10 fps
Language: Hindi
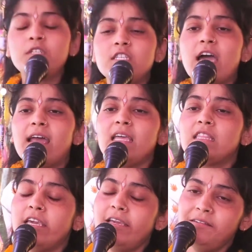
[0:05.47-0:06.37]
तो जी तो जा रहे
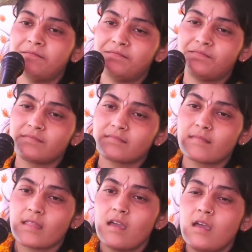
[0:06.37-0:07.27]
थे
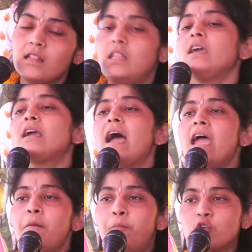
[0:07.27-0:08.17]
देखा
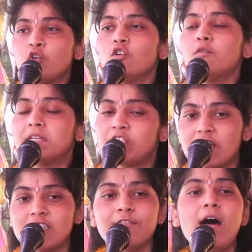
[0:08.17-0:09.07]
है बुजुर्ग
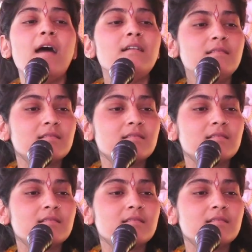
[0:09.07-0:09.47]
बच्चे जवान